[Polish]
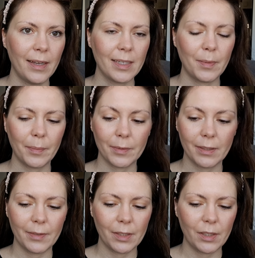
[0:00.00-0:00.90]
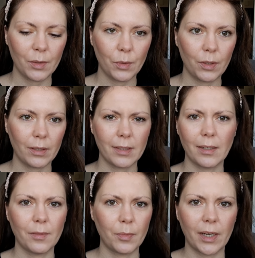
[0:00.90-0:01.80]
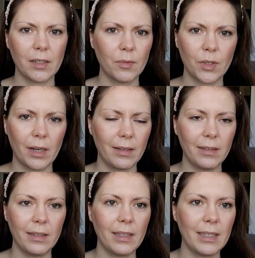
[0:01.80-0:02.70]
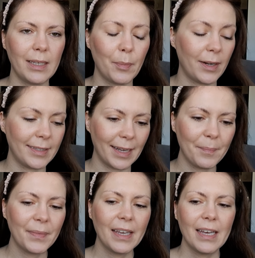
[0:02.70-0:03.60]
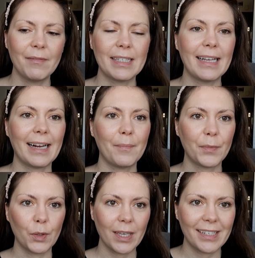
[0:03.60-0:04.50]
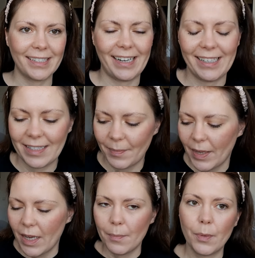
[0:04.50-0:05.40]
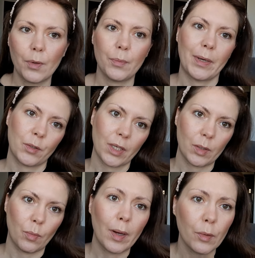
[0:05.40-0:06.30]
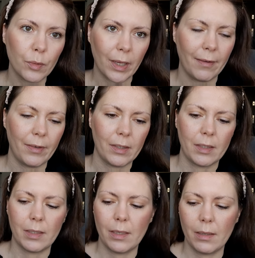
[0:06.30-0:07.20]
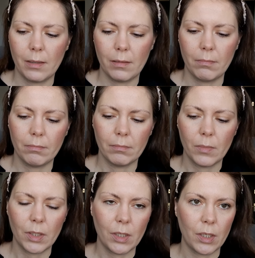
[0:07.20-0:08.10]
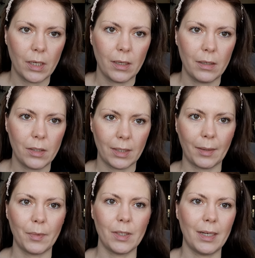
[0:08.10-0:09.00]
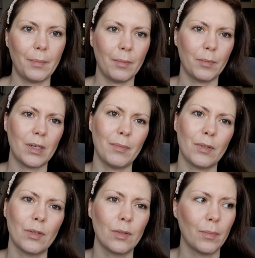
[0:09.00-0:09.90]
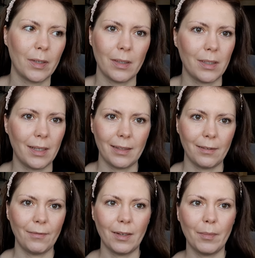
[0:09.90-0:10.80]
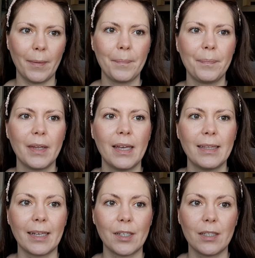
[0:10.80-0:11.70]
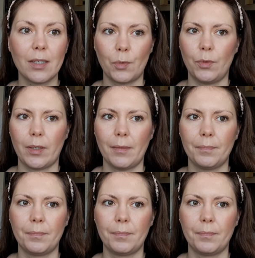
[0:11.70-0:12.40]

Z Pepku za 20 zł, zaraz Wam pokażę może, y, nie polecam. Więc nagram to jeszcze raz, bo paczki są malutkie, więc myślę, że, że tak będzie lepiej, bo przynajmniej coś zobaczycie na tym filmie. Także sekundka.